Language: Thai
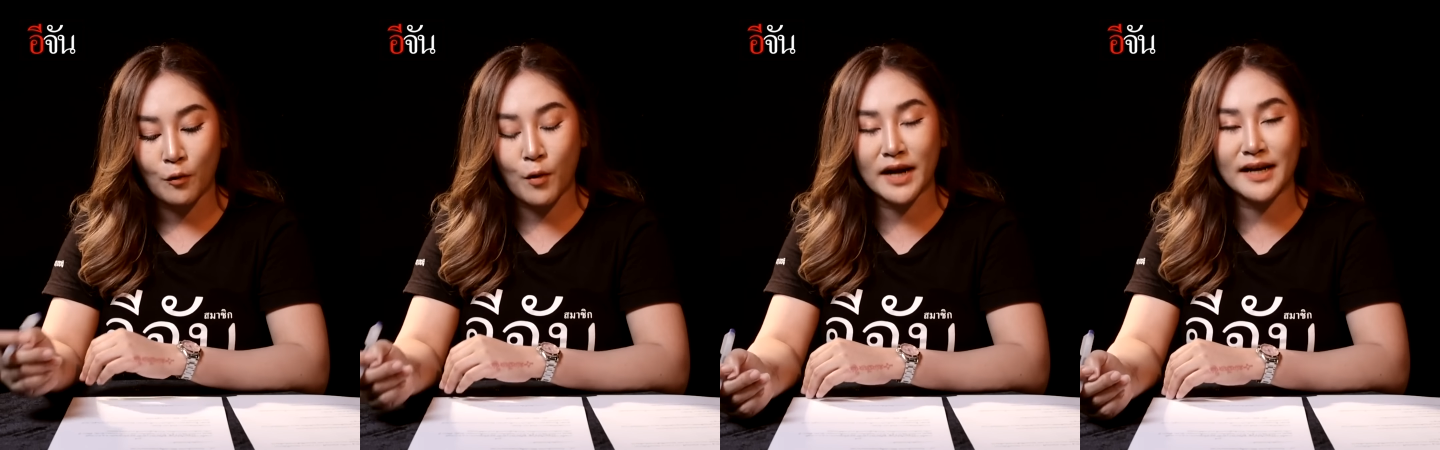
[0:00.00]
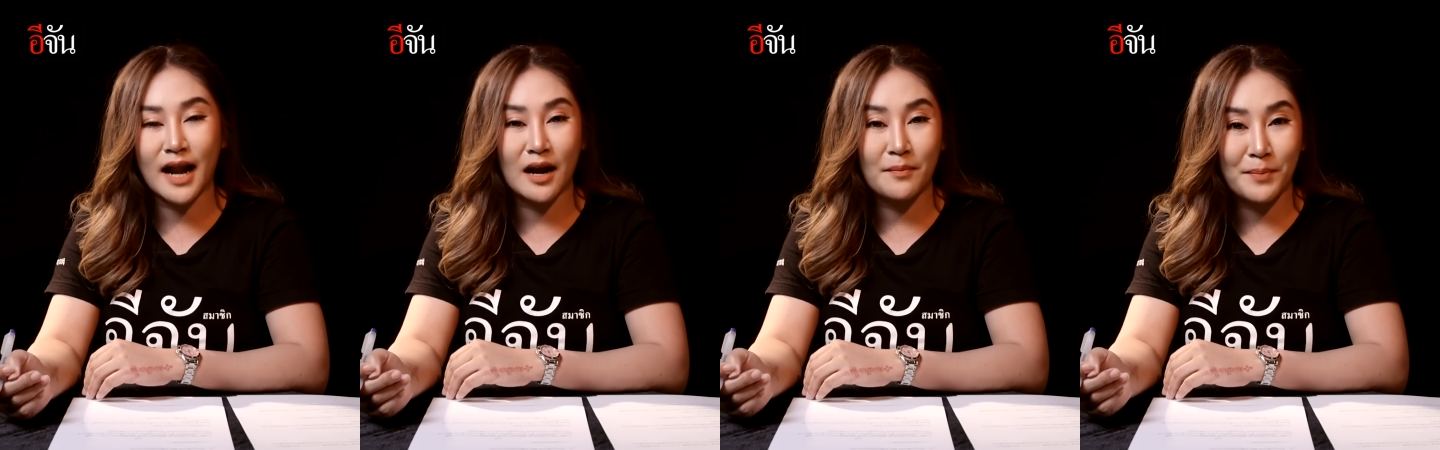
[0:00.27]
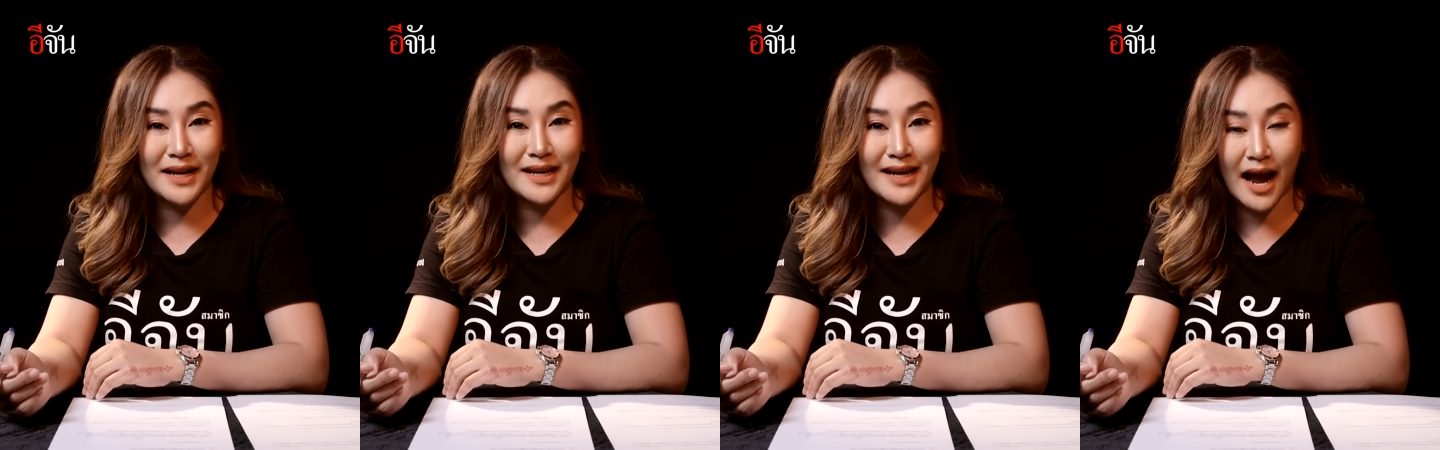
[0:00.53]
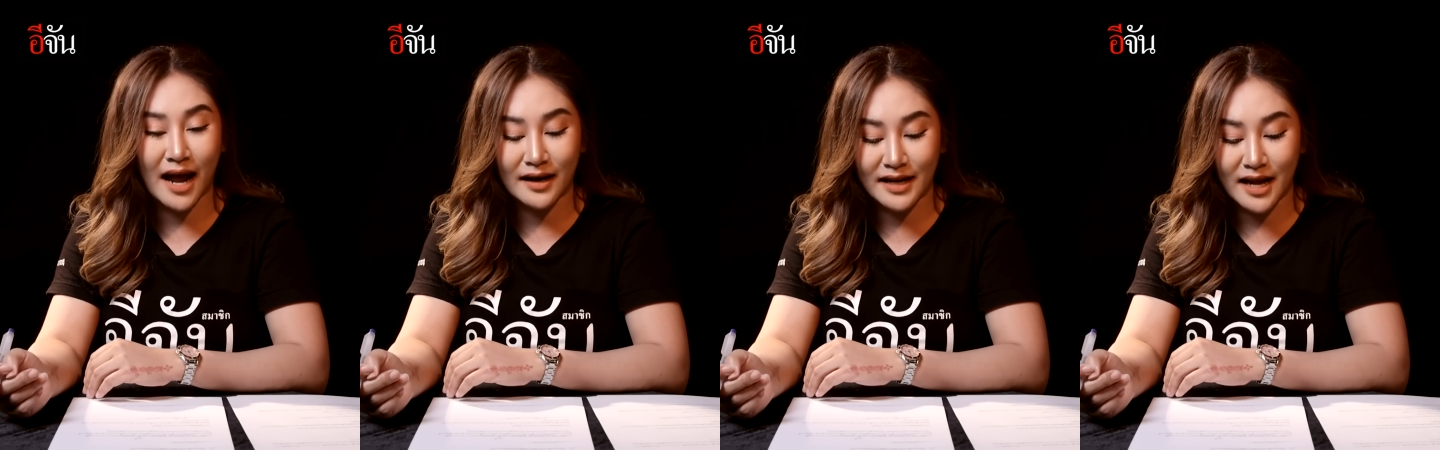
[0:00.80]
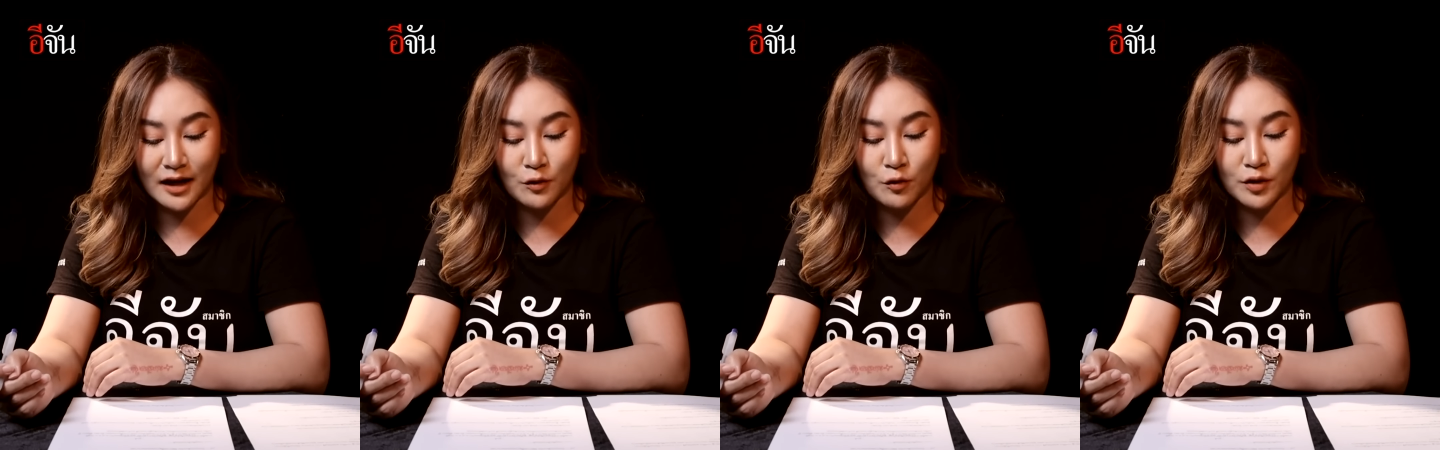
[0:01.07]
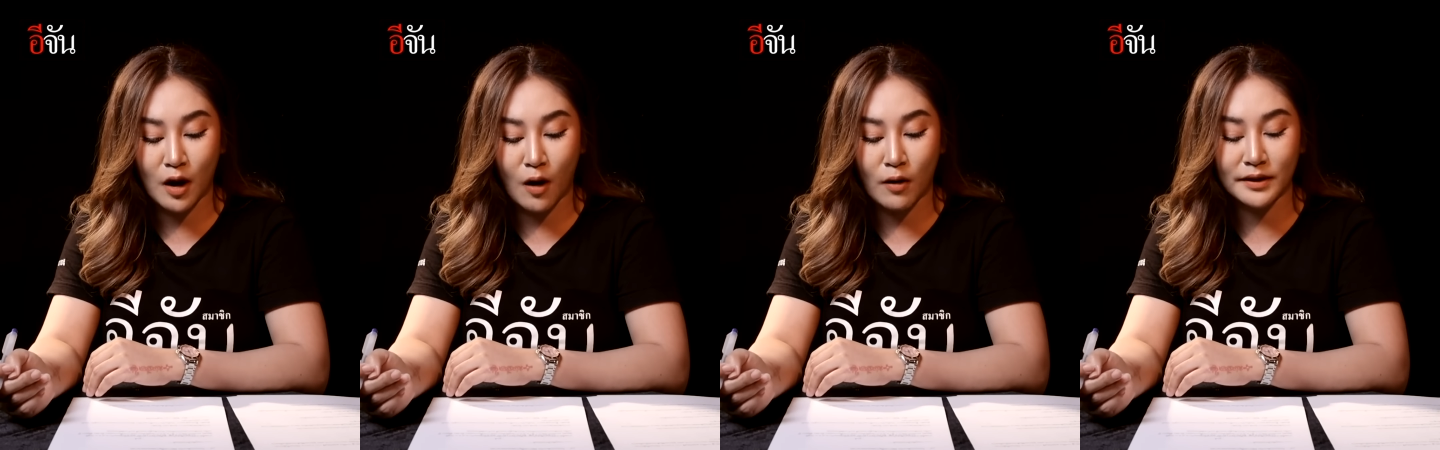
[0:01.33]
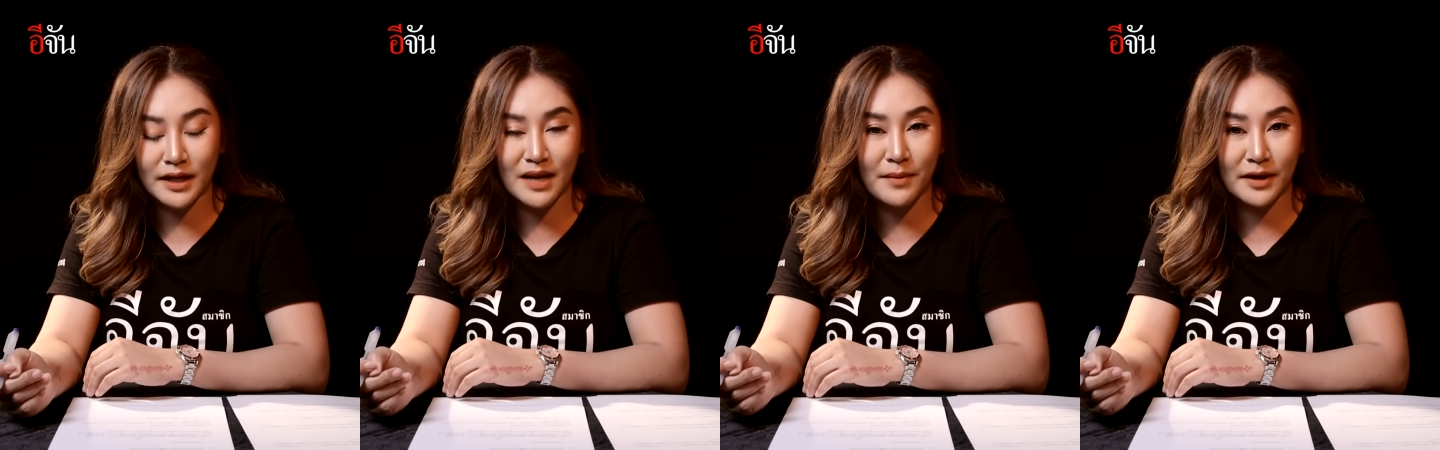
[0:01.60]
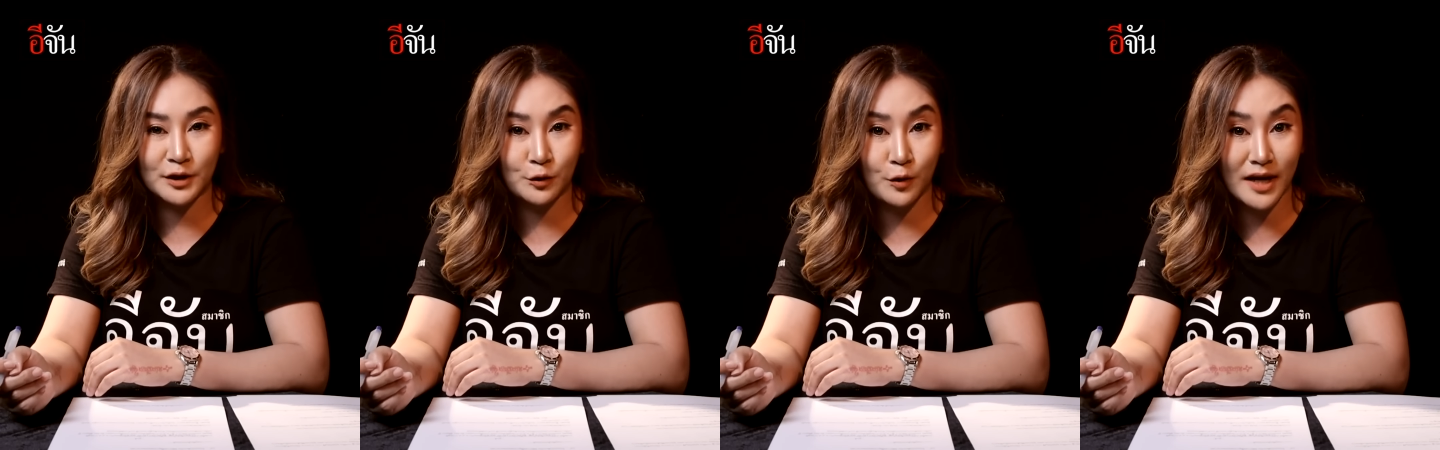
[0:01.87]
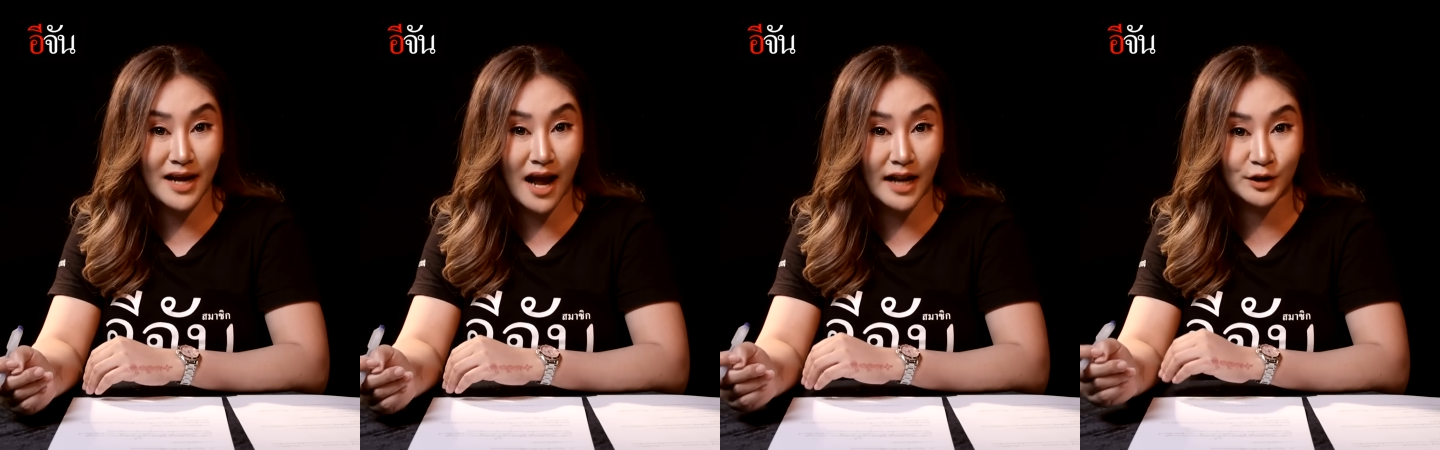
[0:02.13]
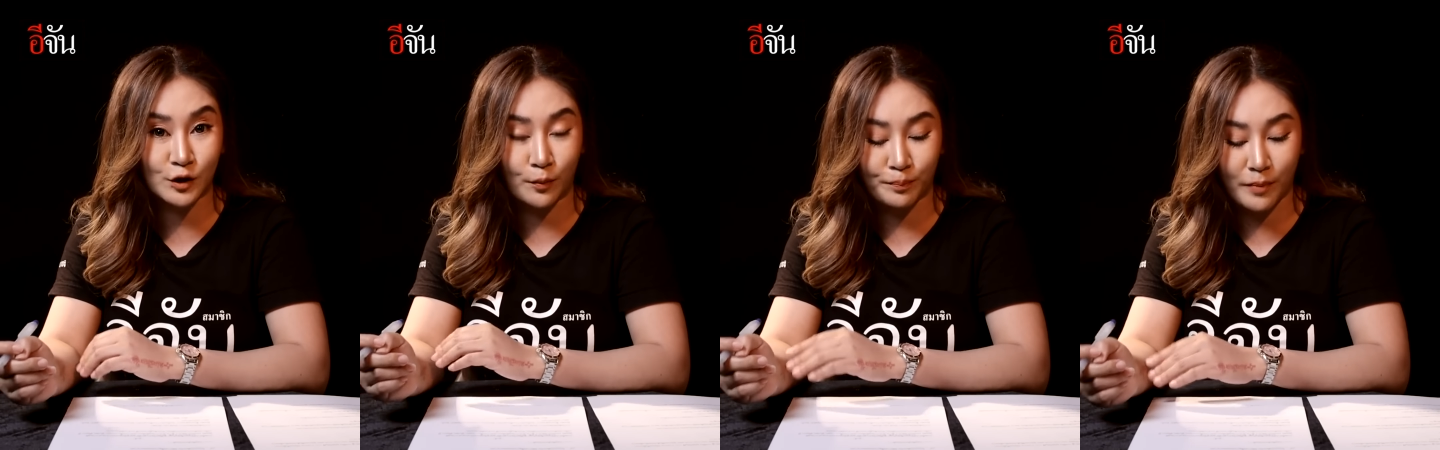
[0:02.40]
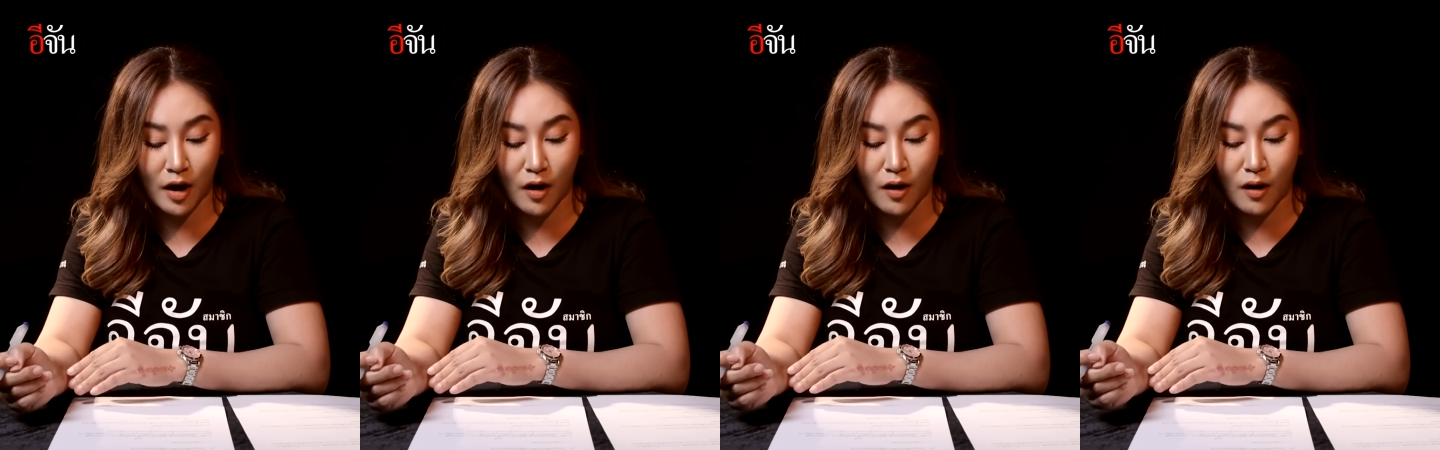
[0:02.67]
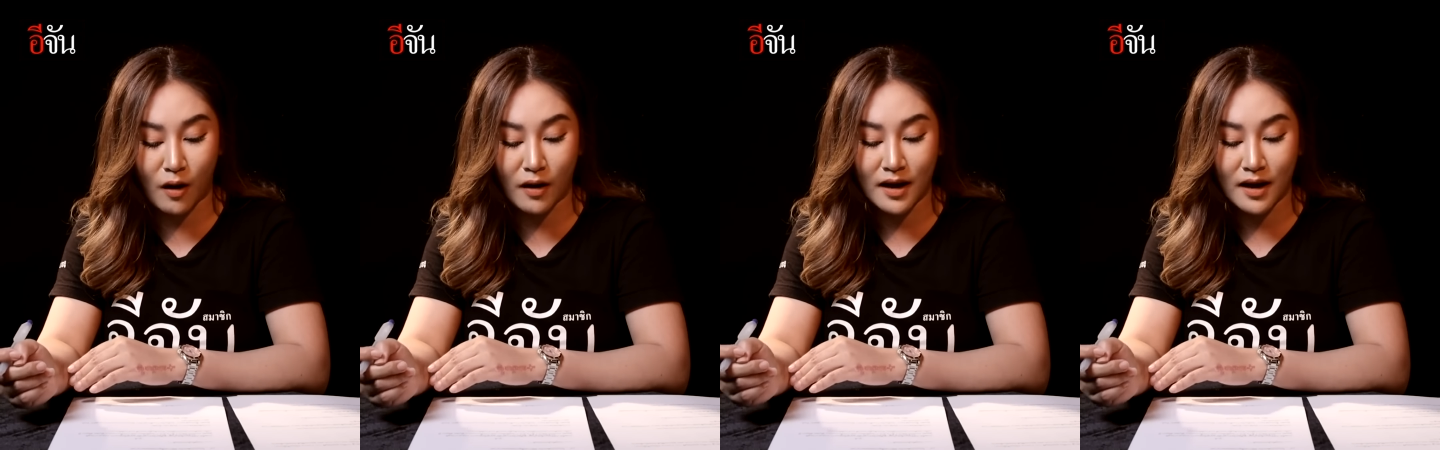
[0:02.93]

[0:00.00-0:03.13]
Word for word: วันนั้นเป็นงานเลี้ยงลูกน้องที่มาช่วยงานศพพ่อ